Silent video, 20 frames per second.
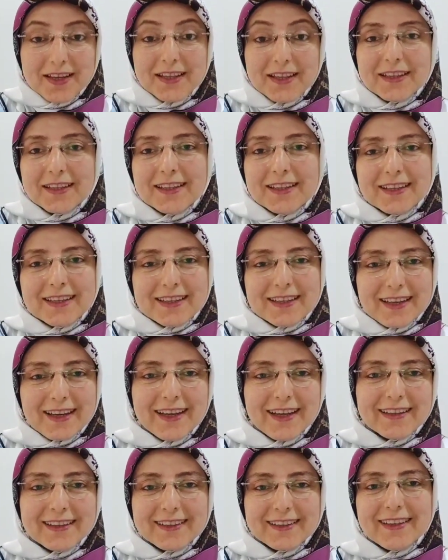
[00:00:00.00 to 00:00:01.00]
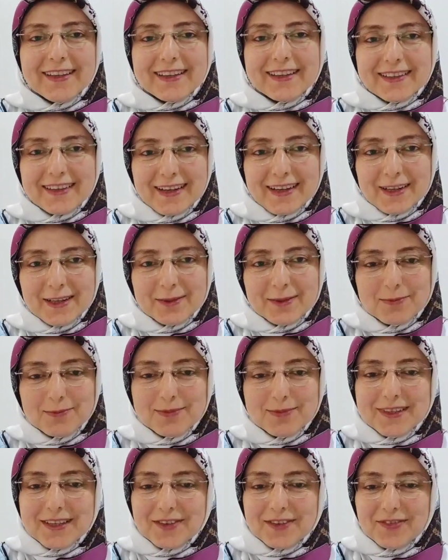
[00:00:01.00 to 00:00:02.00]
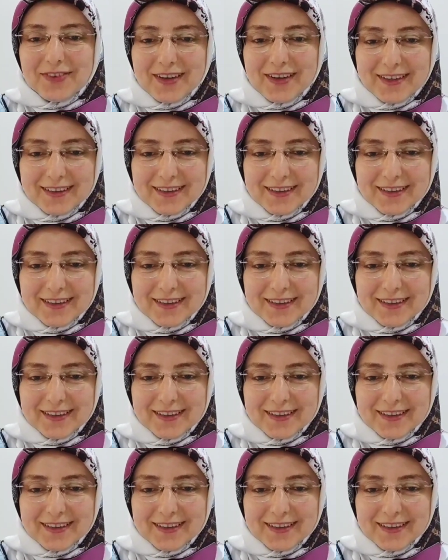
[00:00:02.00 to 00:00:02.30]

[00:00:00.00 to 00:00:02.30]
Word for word: Dedik ki hadi tekrar bir defa